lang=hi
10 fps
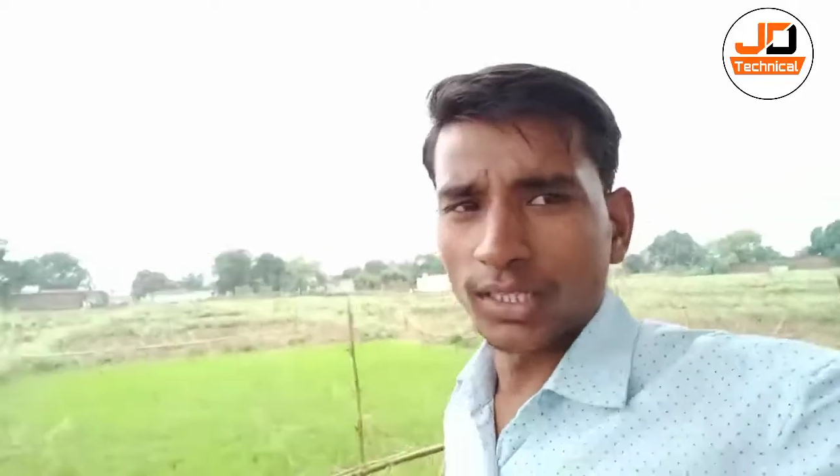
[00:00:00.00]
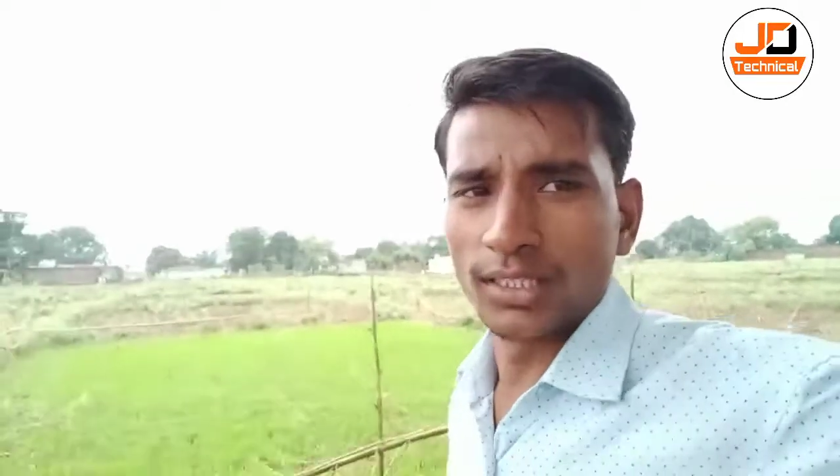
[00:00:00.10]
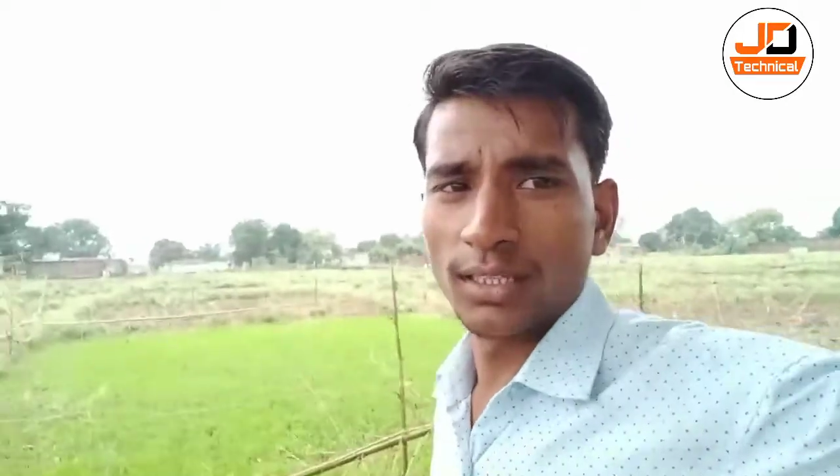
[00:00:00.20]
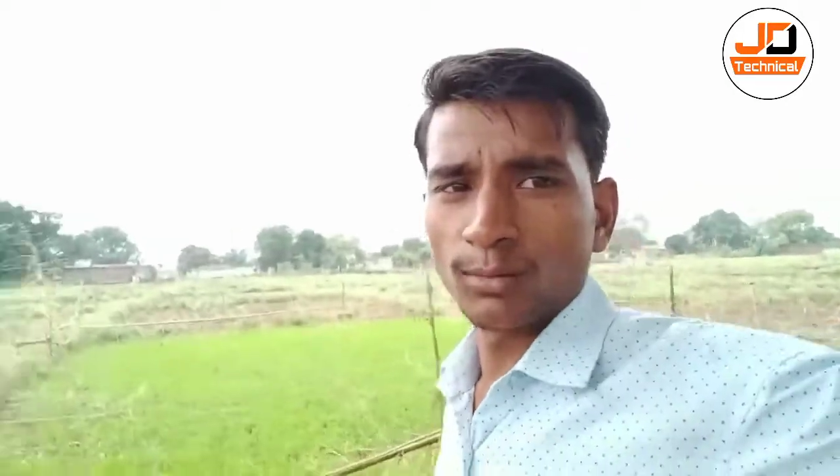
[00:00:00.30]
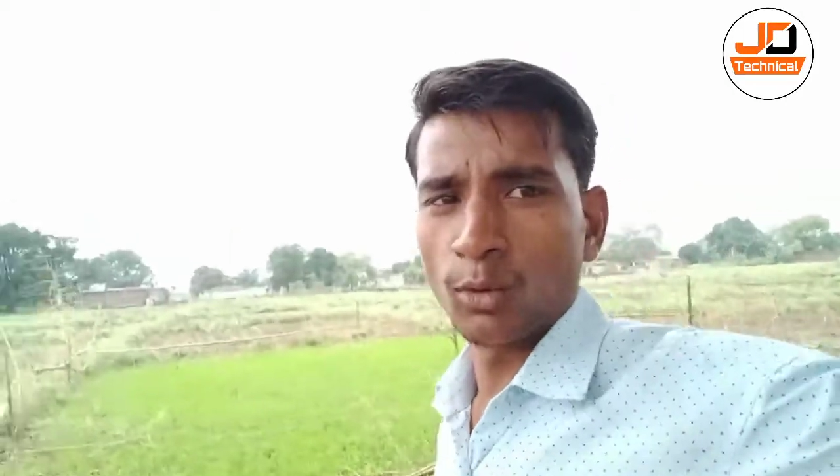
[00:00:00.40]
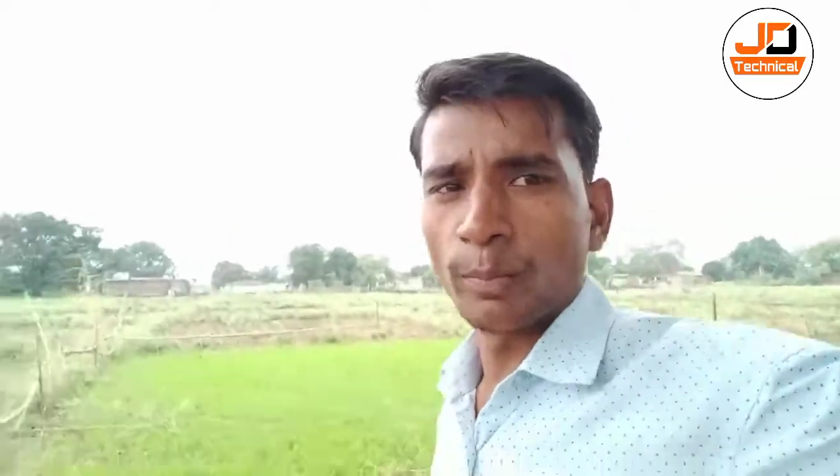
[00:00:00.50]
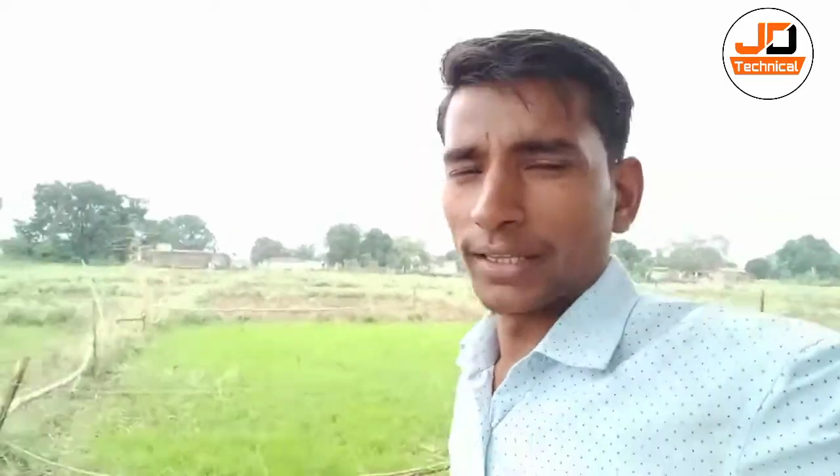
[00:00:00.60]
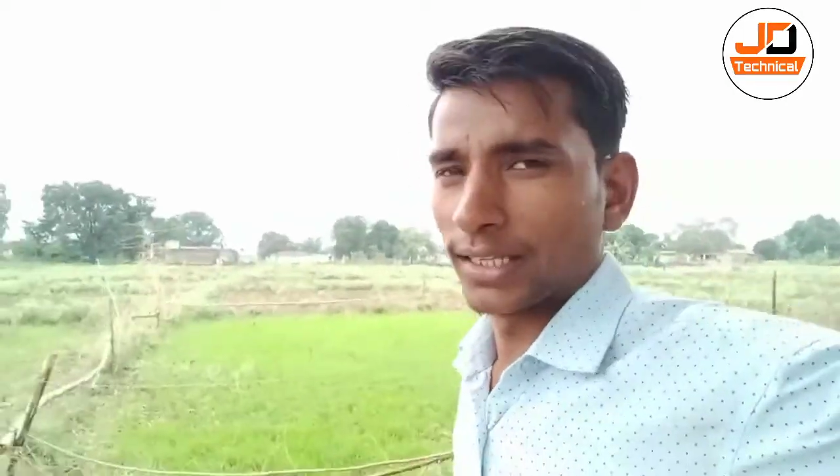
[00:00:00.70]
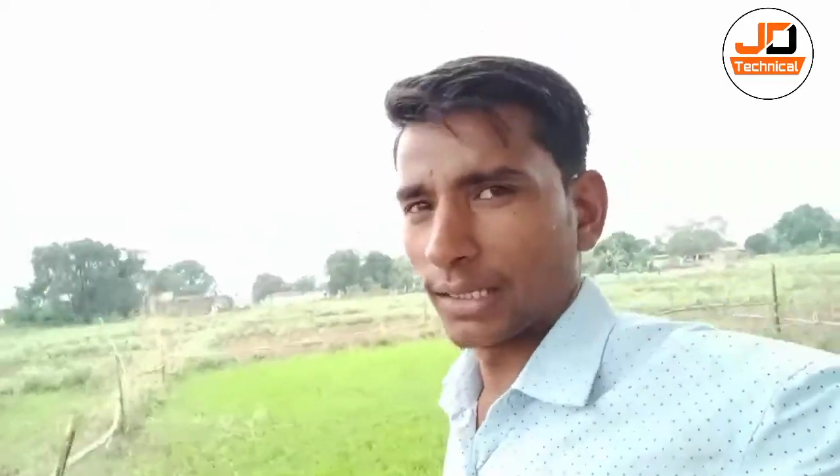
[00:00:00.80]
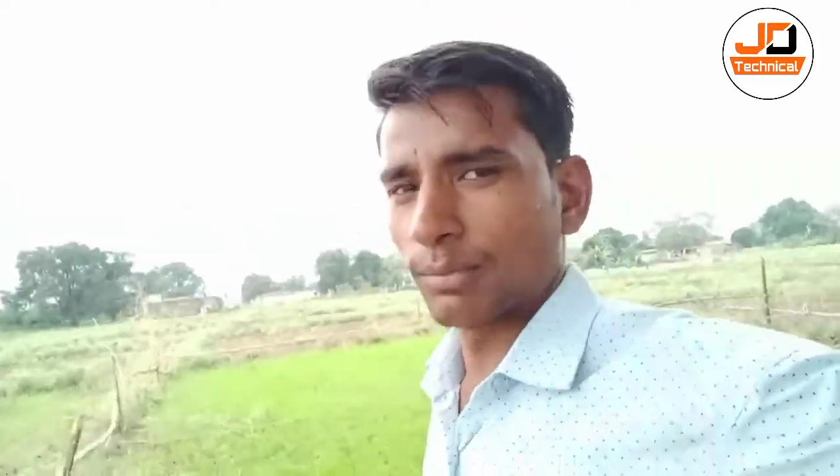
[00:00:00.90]
अंदर हमको
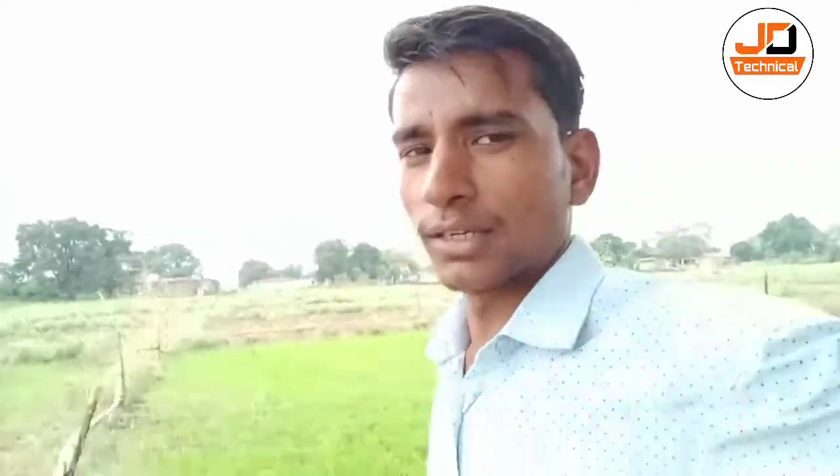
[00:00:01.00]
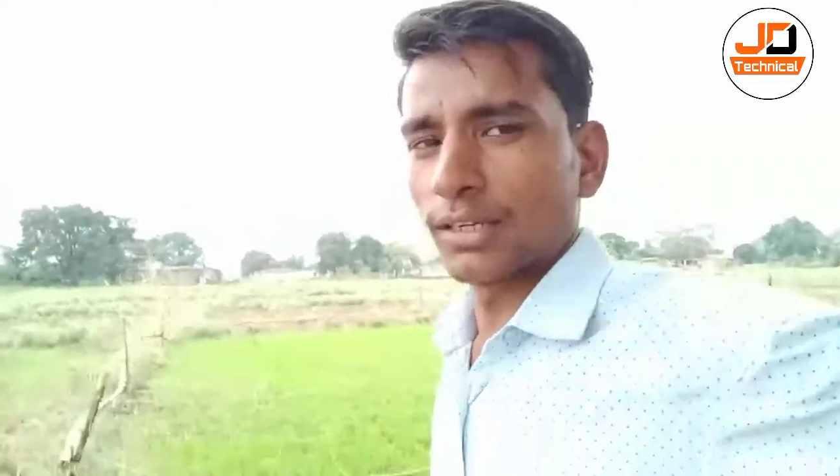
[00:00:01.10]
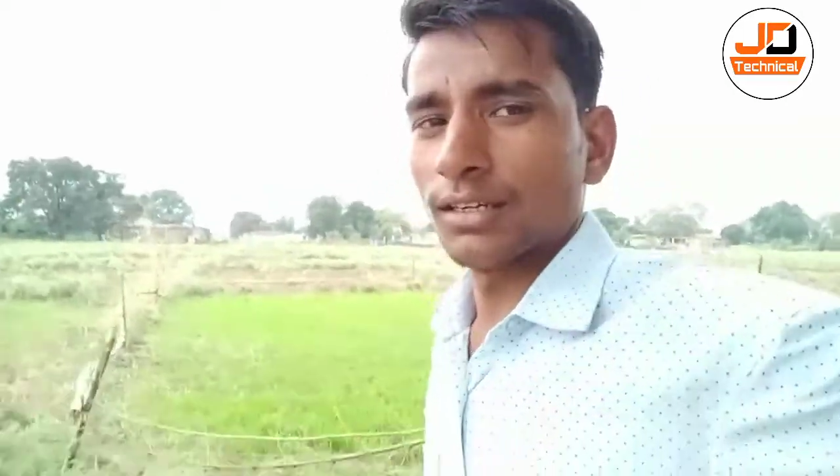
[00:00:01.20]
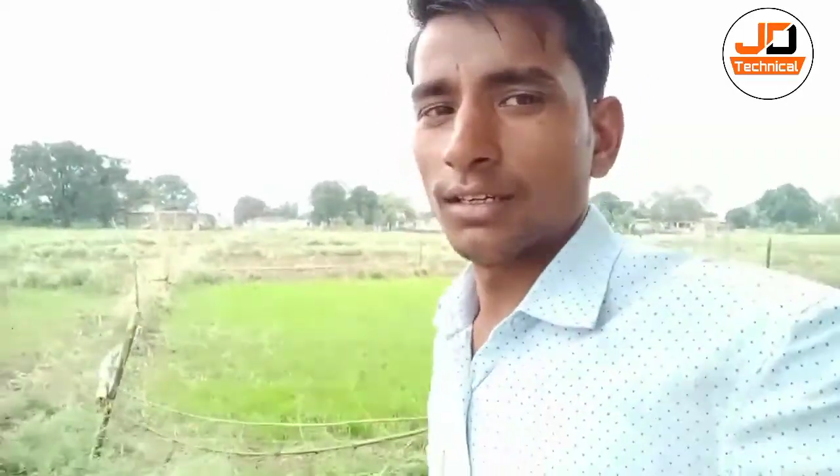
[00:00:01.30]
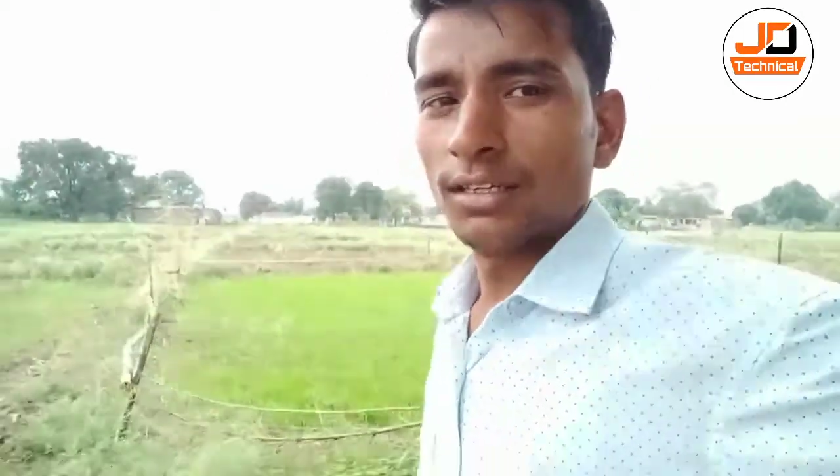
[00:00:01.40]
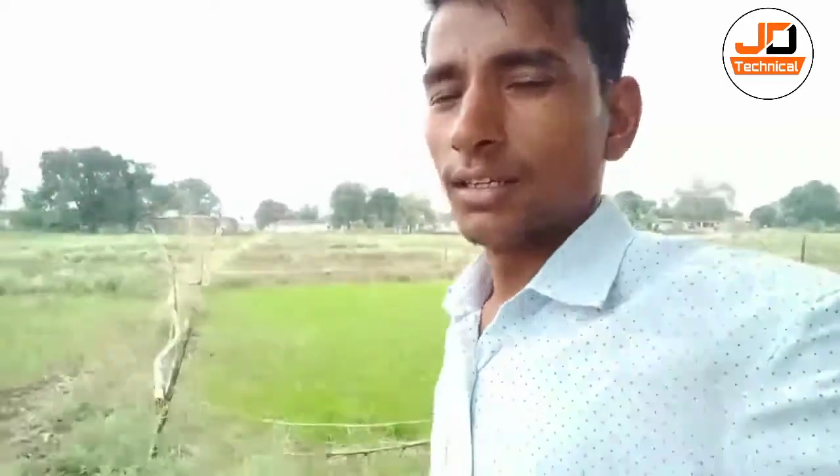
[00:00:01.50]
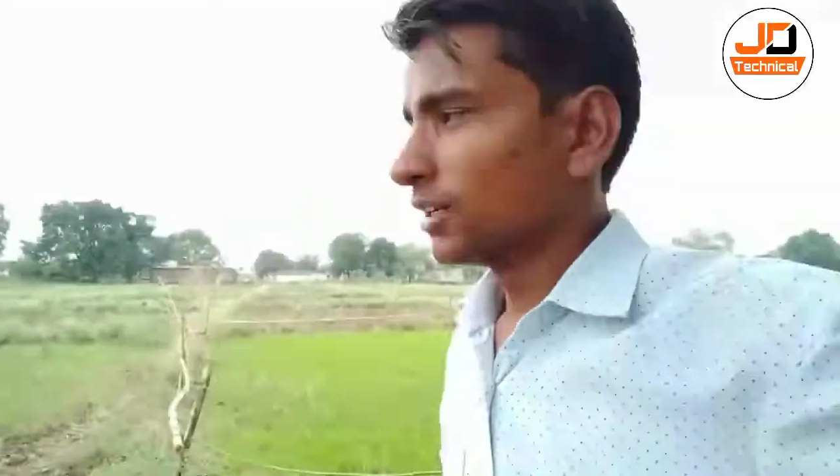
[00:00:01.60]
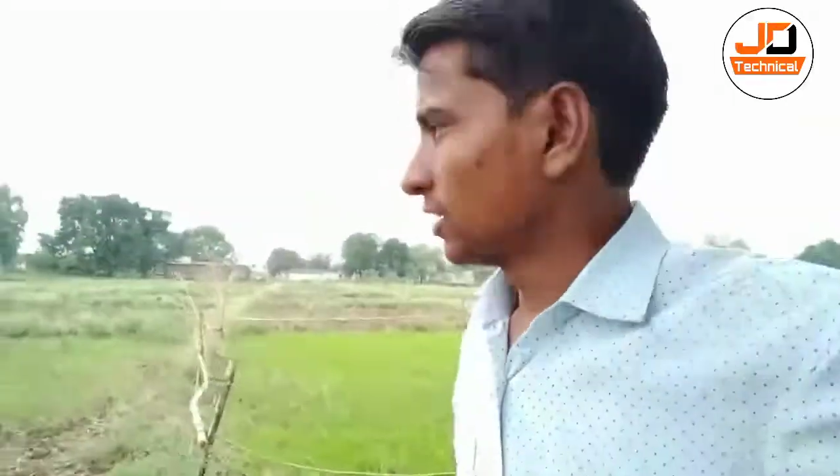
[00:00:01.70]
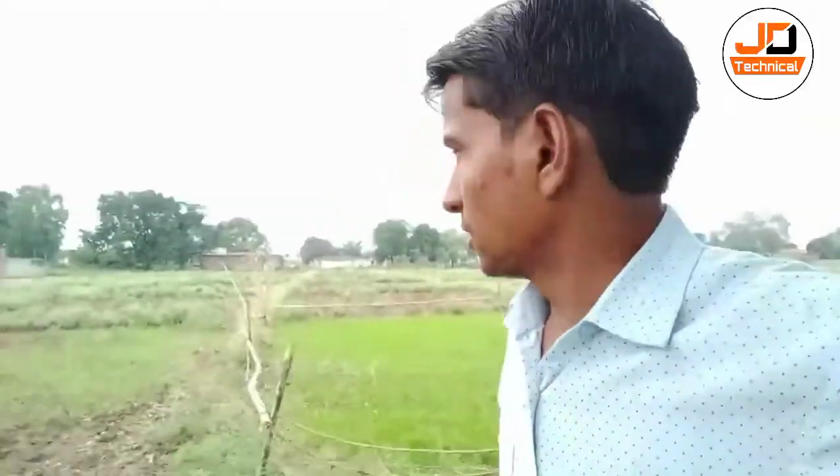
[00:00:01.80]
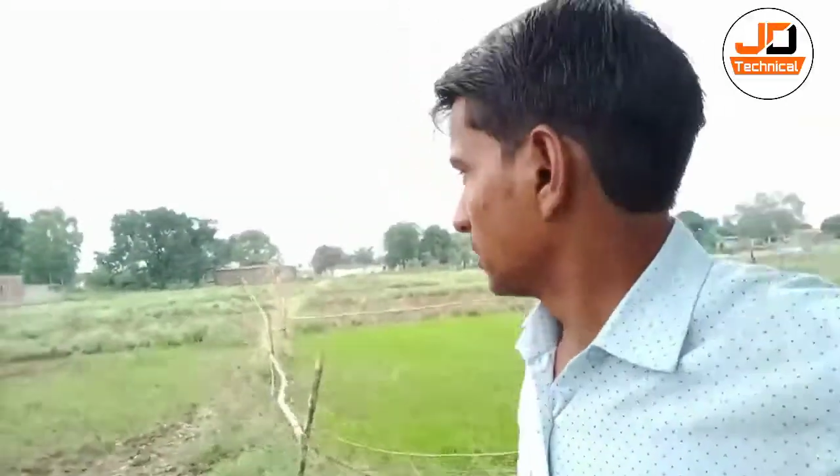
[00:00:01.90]
पैदल जाना पड़ेगा और